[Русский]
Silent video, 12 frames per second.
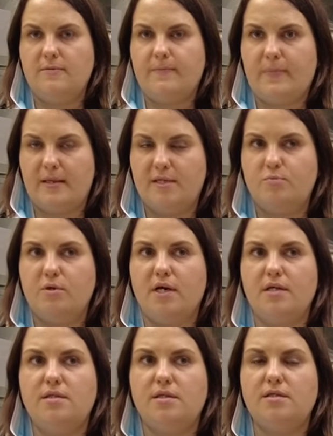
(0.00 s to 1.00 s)
О.
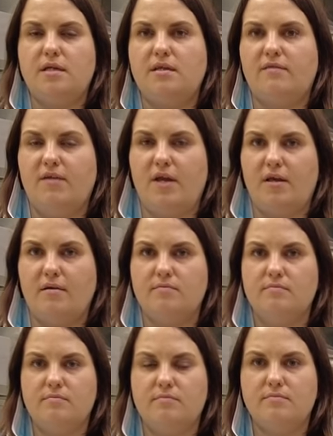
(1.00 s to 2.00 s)
риск отравления.
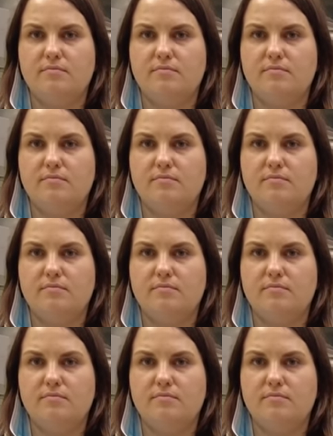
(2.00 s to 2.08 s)
Да.